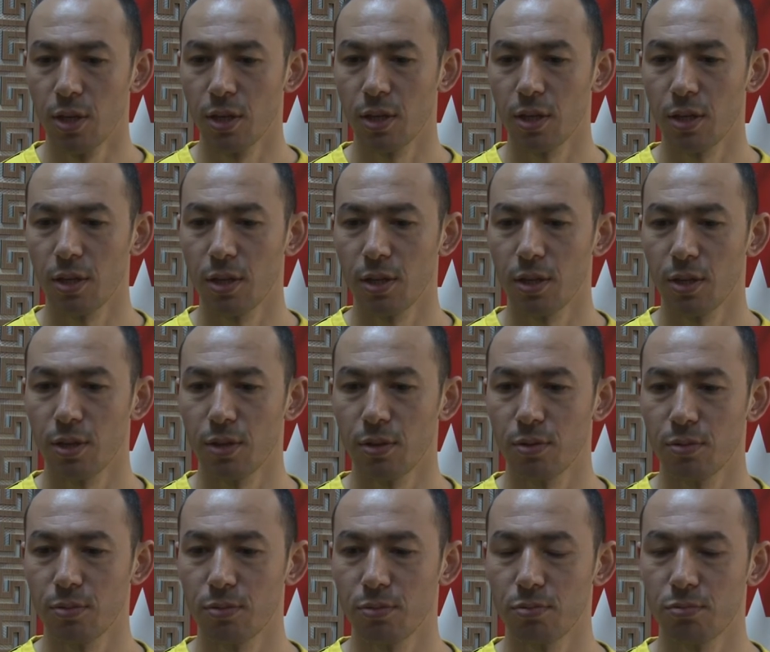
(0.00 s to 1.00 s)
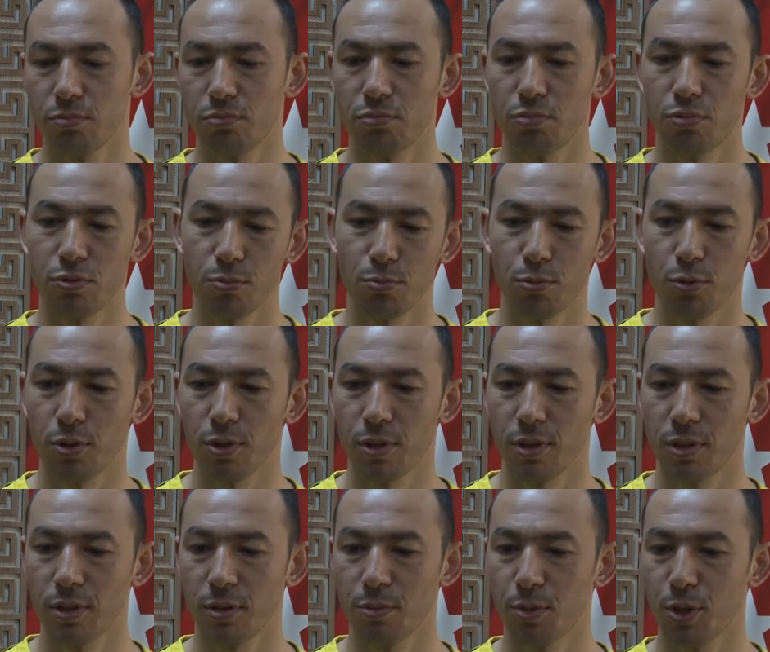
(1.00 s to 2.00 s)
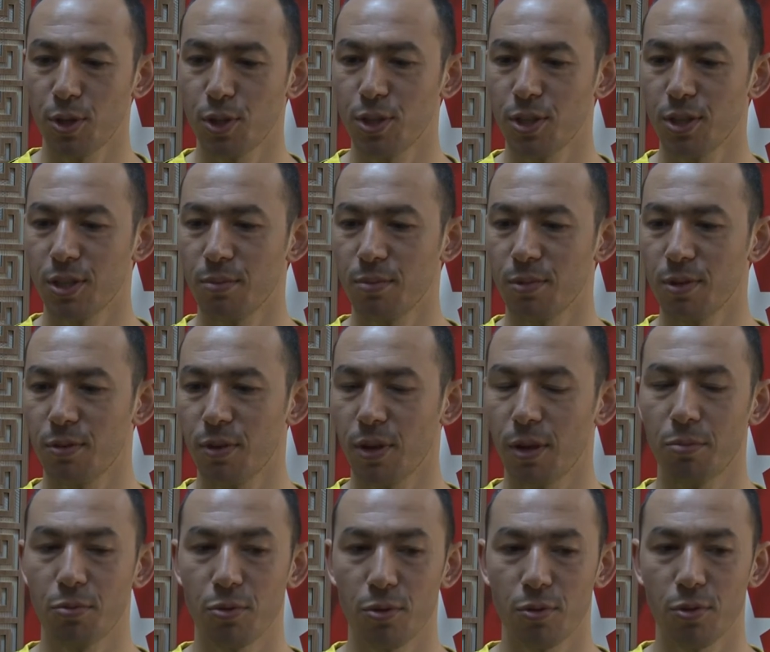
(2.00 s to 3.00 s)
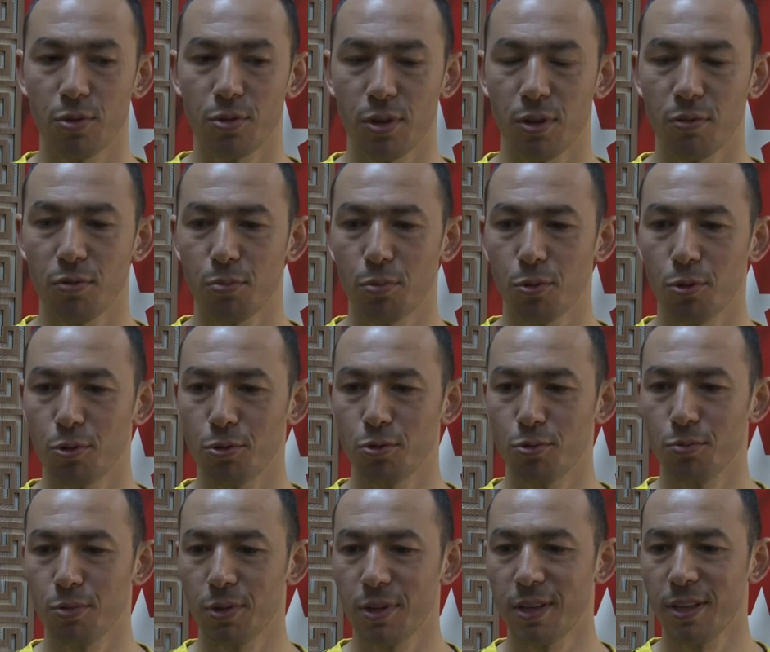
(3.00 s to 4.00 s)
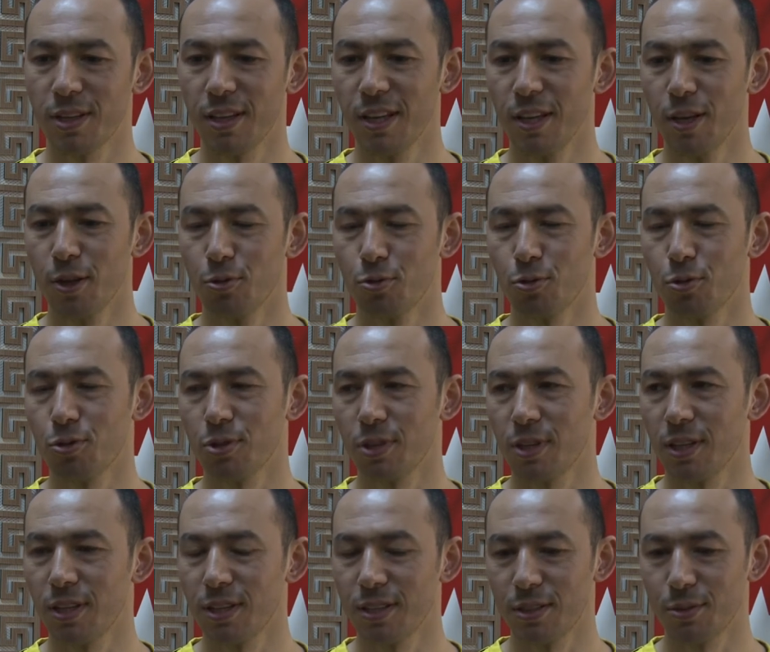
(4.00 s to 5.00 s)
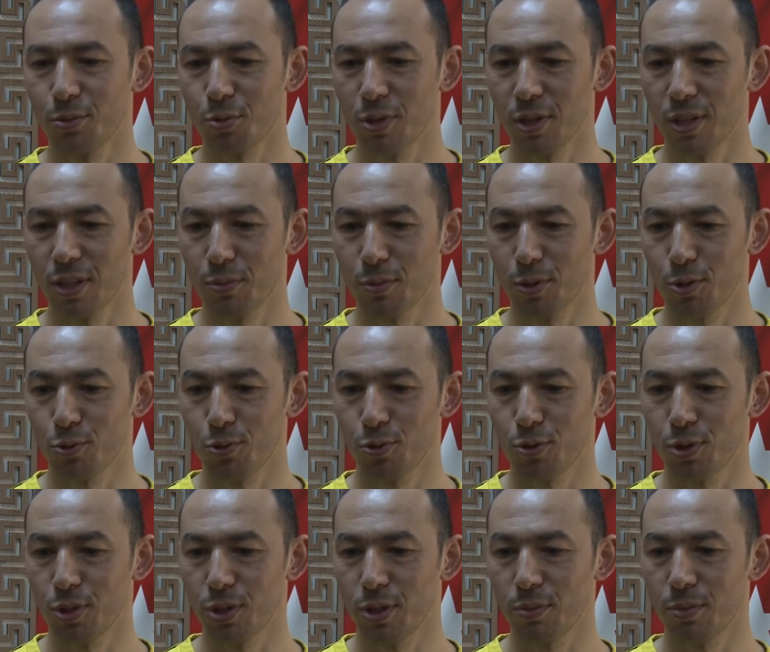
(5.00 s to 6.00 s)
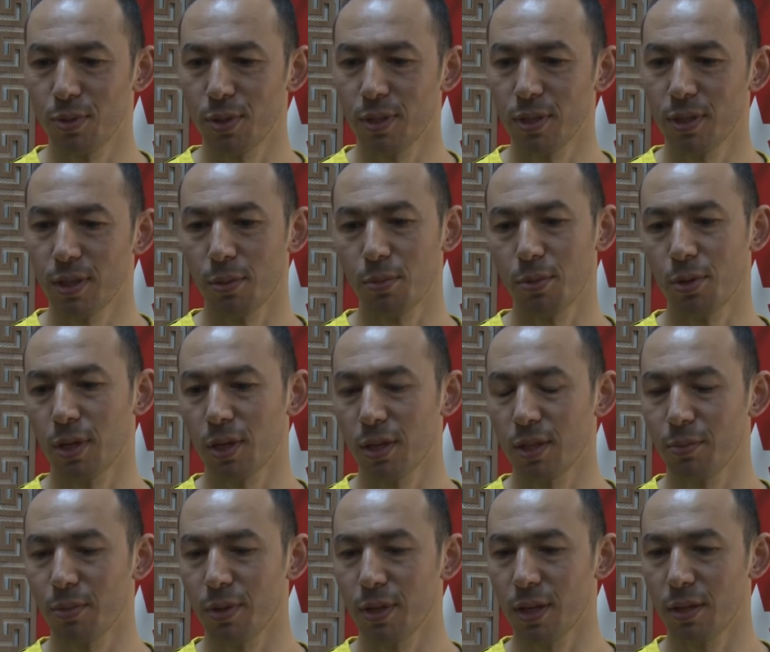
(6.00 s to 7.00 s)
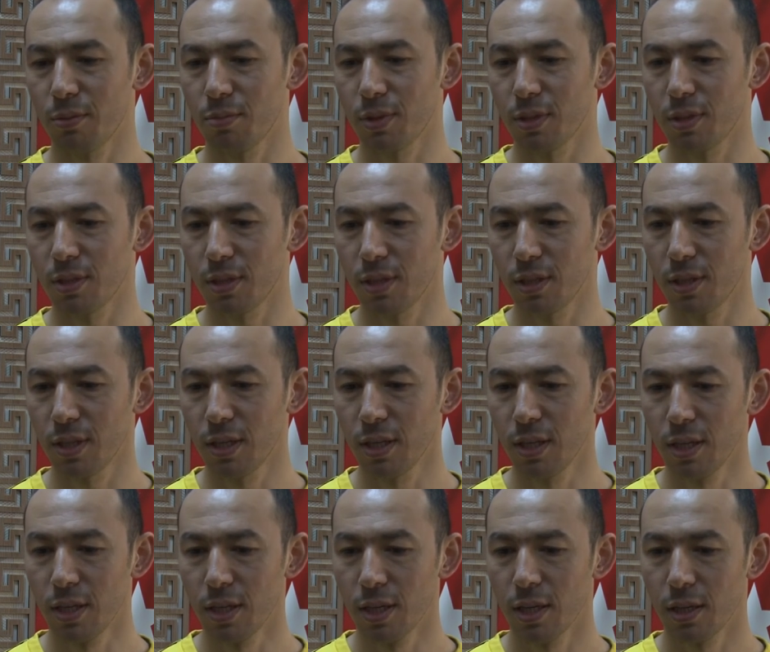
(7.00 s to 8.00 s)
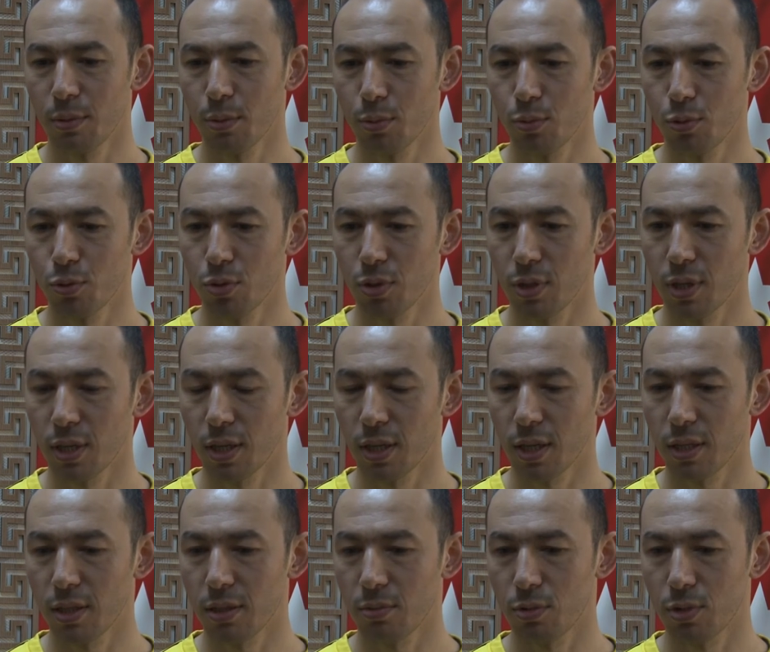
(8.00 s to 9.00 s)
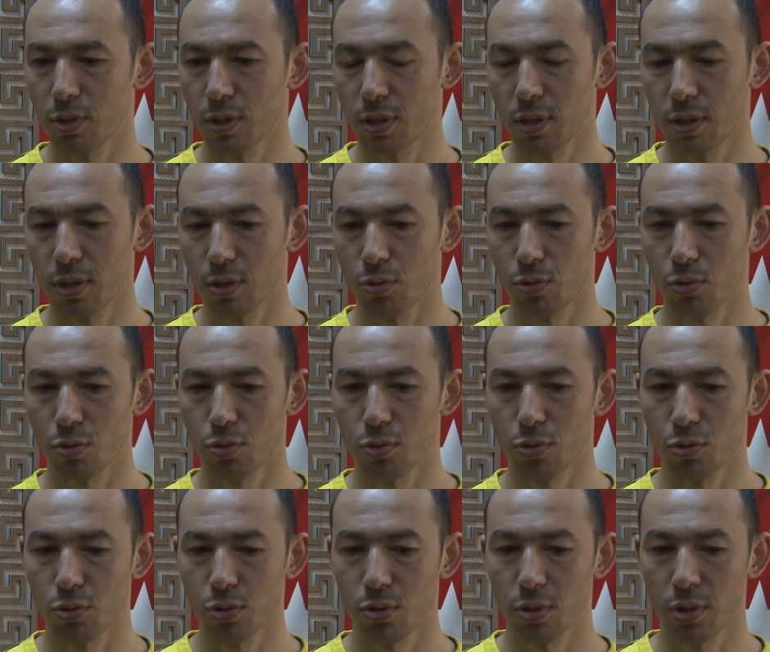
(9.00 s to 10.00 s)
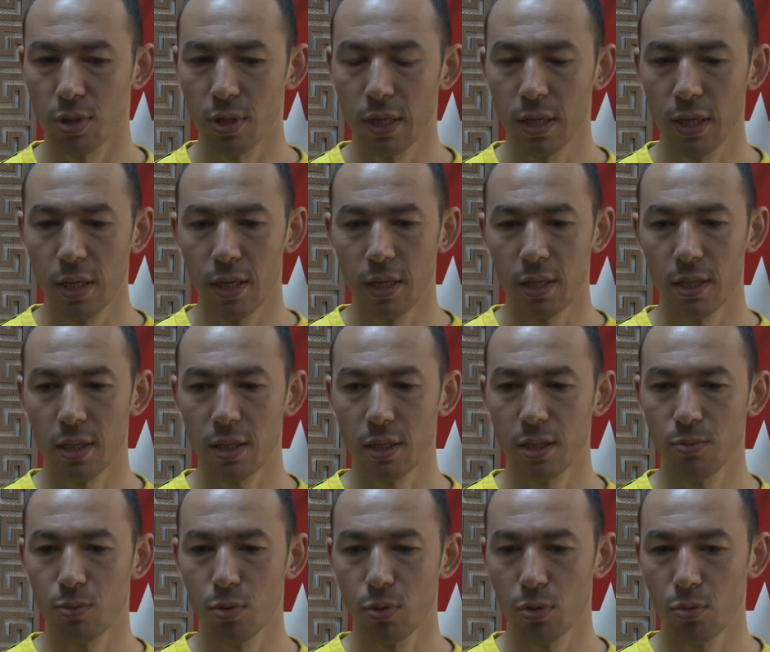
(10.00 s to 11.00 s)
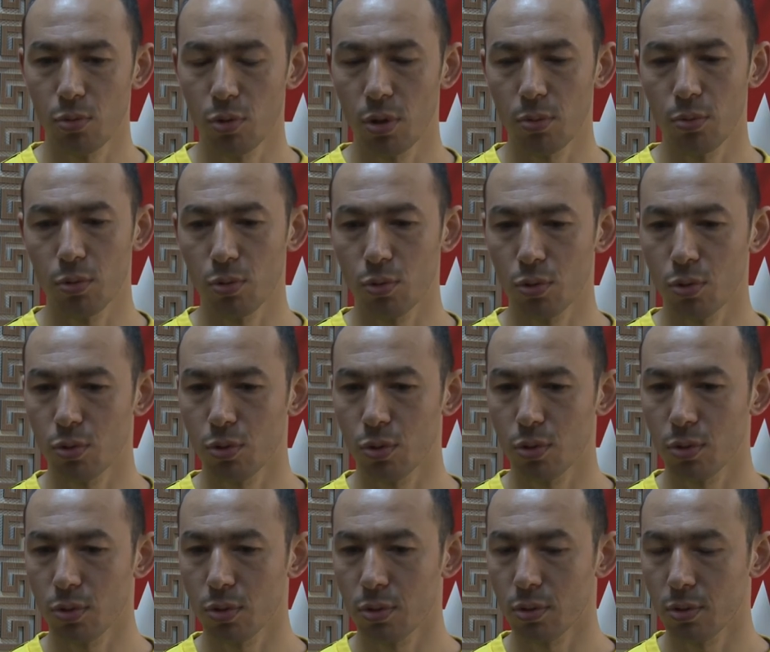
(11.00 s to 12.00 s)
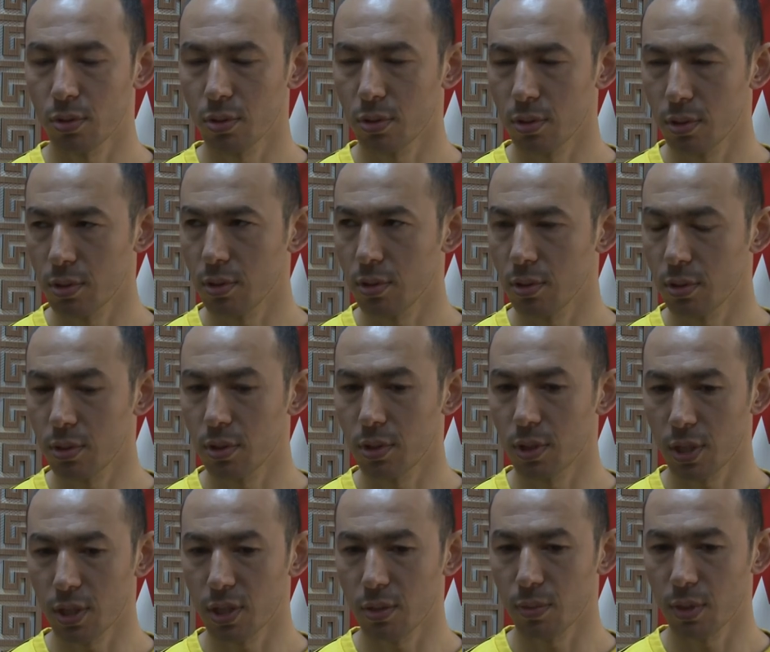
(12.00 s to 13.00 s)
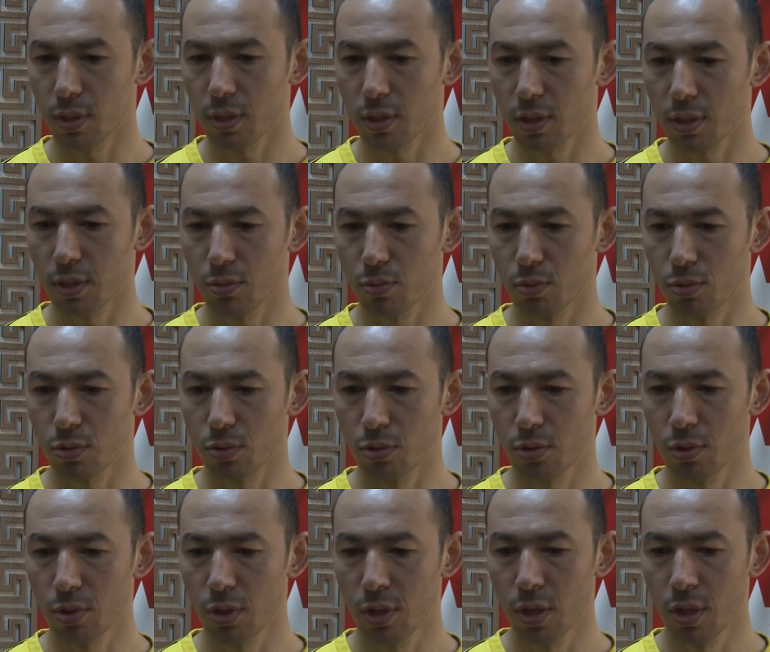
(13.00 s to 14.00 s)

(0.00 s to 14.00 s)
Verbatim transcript: E, futbola başladığımda veya profesyonel futbol olduğumda sorsalardı bu kadar maç oynayacağımı tabii ki aklıma gelmezdi. Ama bugünlere geldiğim için Allah'a çok şükür. Nasip oldu, böyle bir gurur e, yaşamak da nasip oldu.